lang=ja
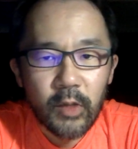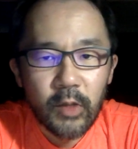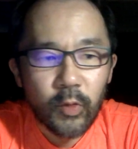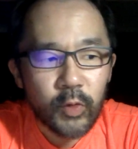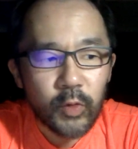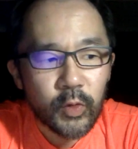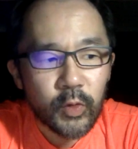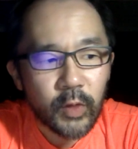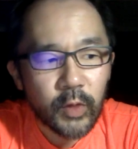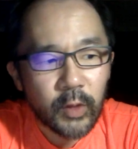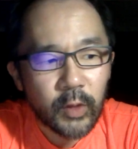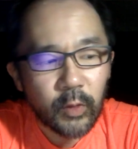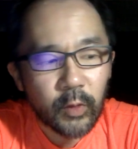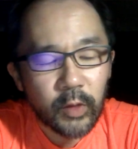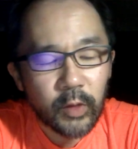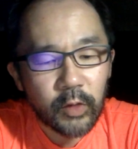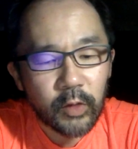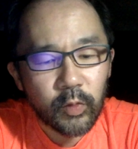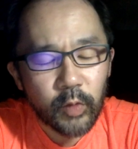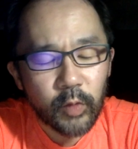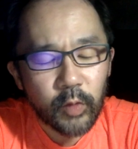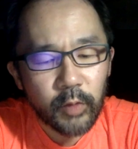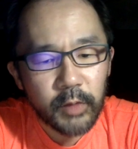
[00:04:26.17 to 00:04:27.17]
恐れたこと
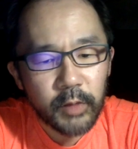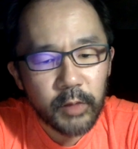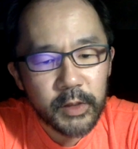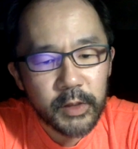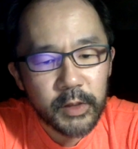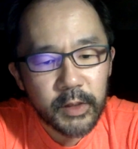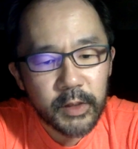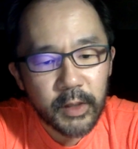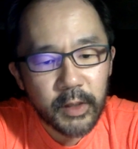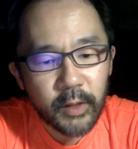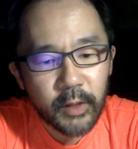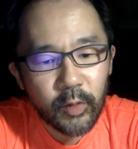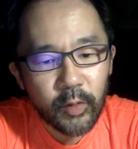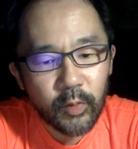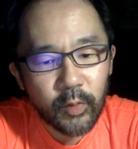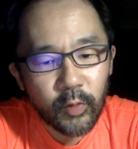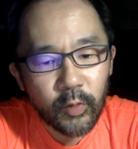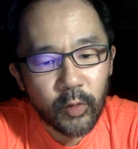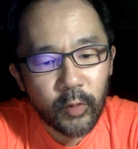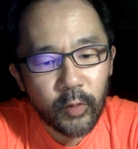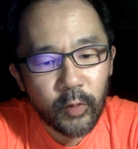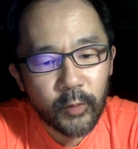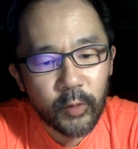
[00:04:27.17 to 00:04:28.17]
だと思いますけれど
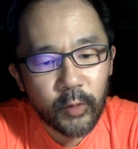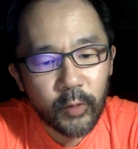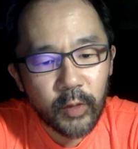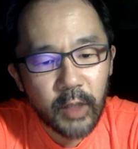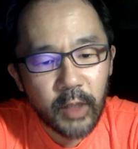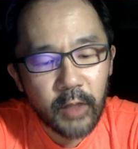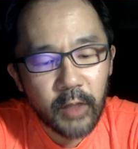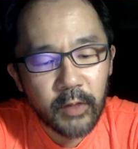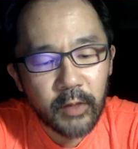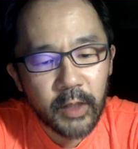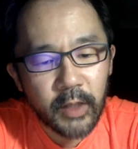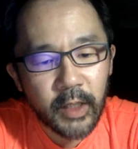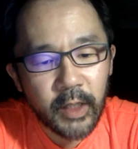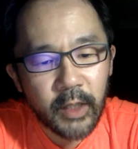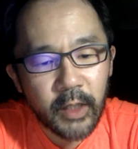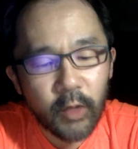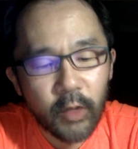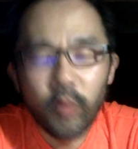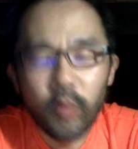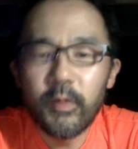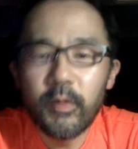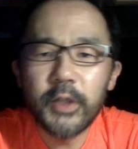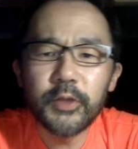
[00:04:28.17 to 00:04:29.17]
も、とにかくね、
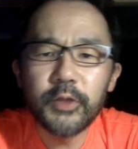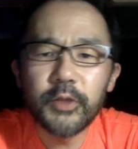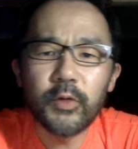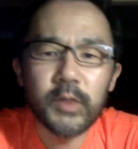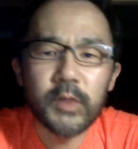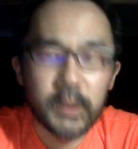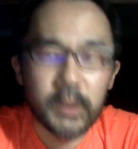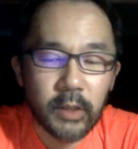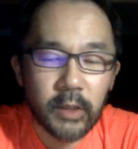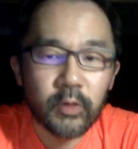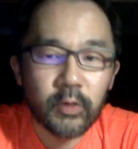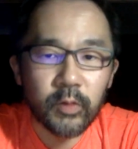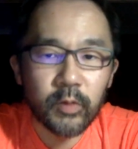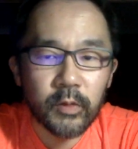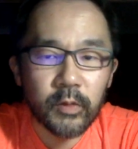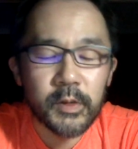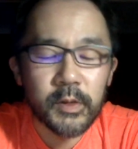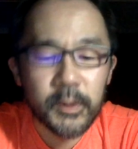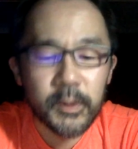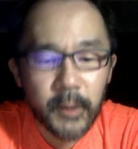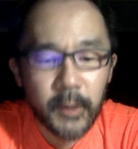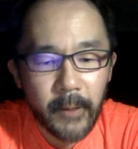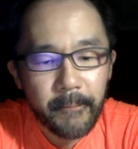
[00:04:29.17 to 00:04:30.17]
褒め上手だと思うんで
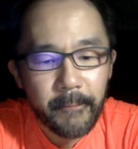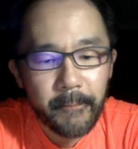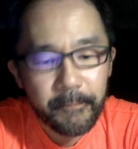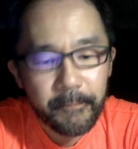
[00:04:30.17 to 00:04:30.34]
すよね。